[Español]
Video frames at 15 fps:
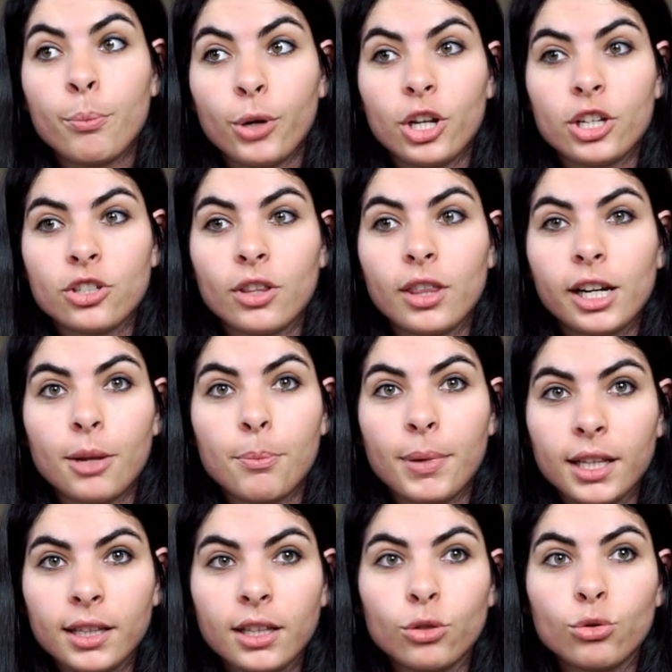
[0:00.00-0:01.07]
Por eso de
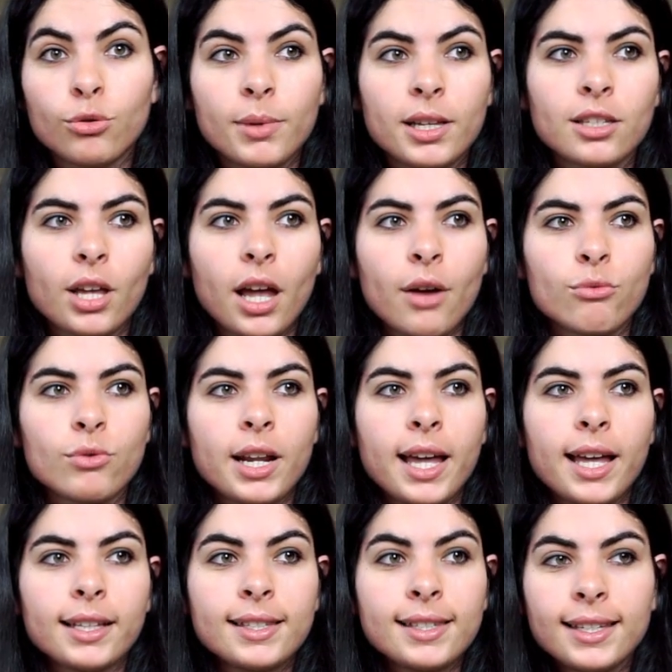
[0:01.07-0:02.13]
repente tú ves a
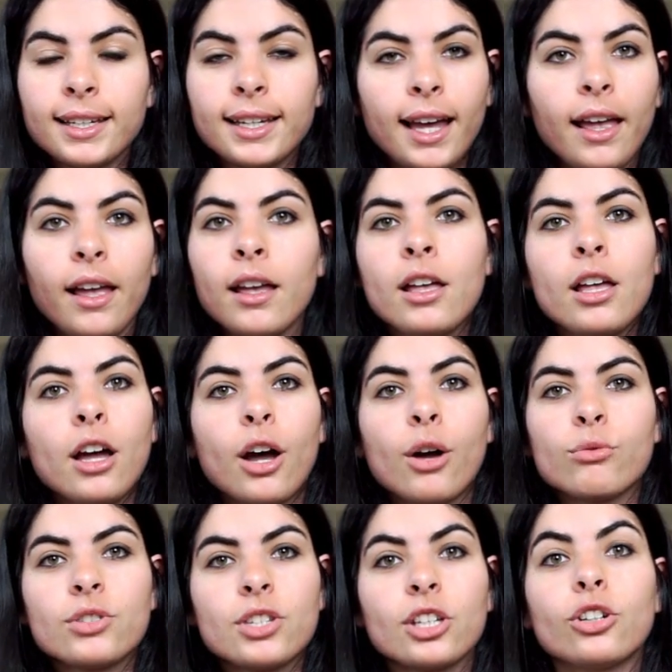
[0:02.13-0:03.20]
una chica o
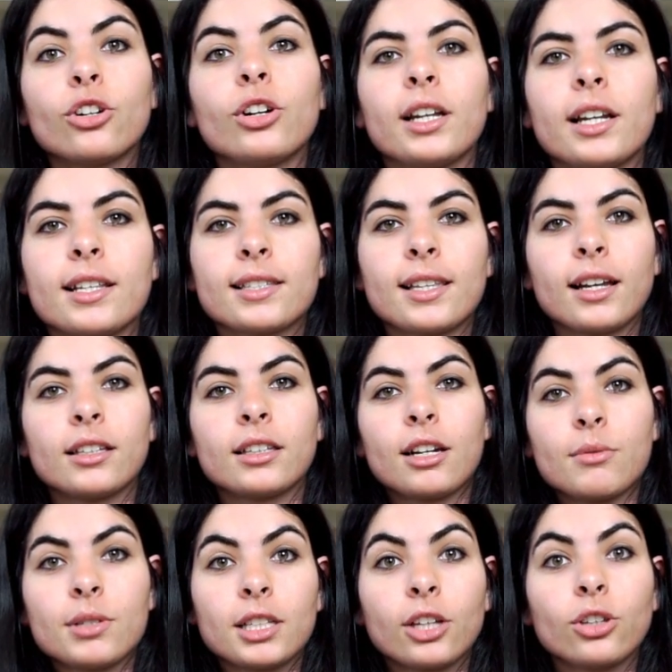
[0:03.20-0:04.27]
un chico que le están
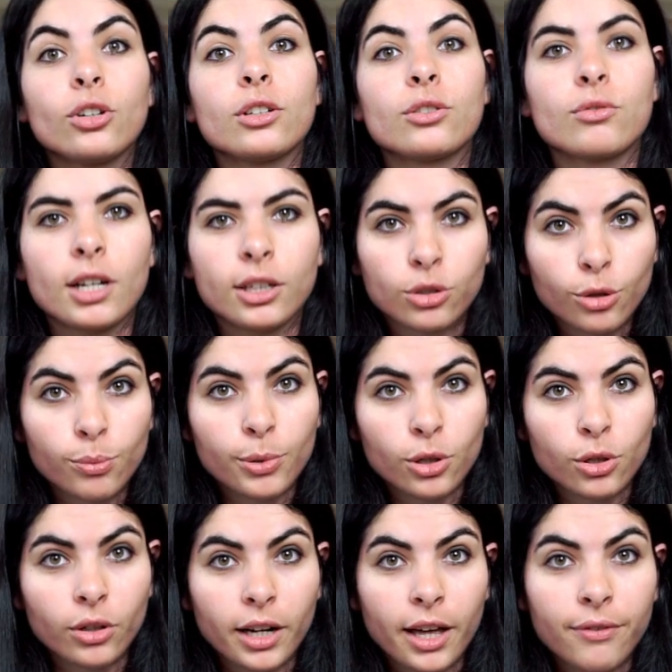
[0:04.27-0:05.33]
entrevistando que es un actor
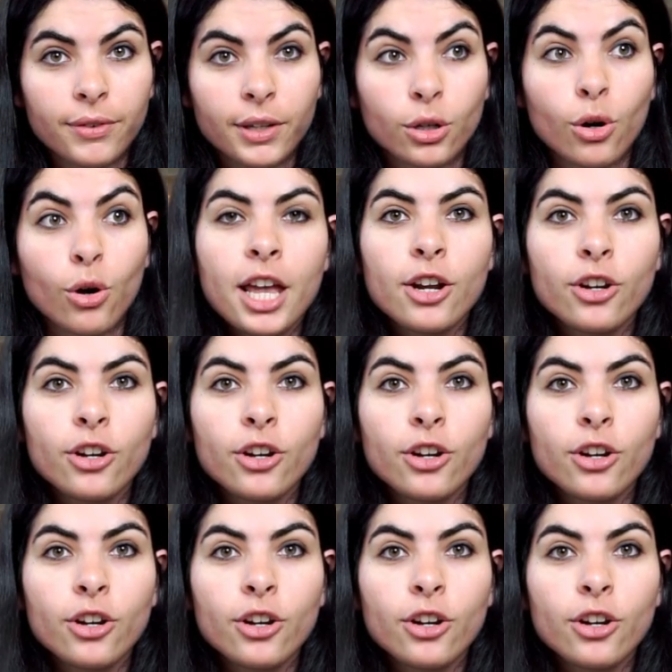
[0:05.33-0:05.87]
pornográfico.